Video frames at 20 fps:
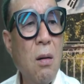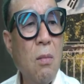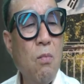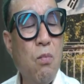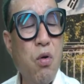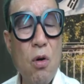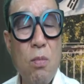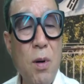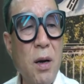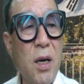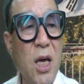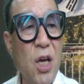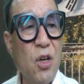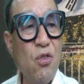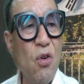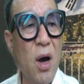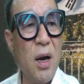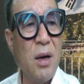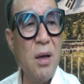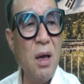불법
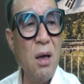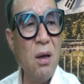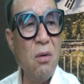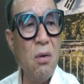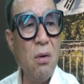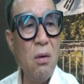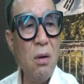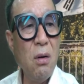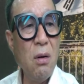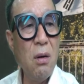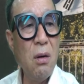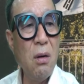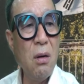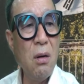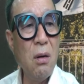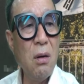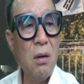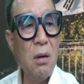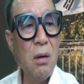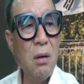개조 아니에요?
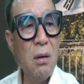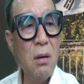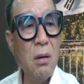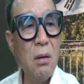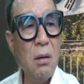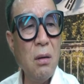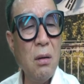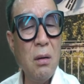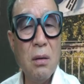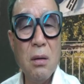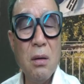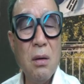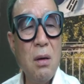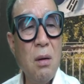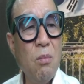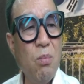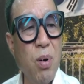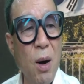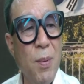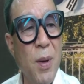
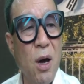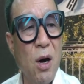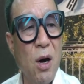법이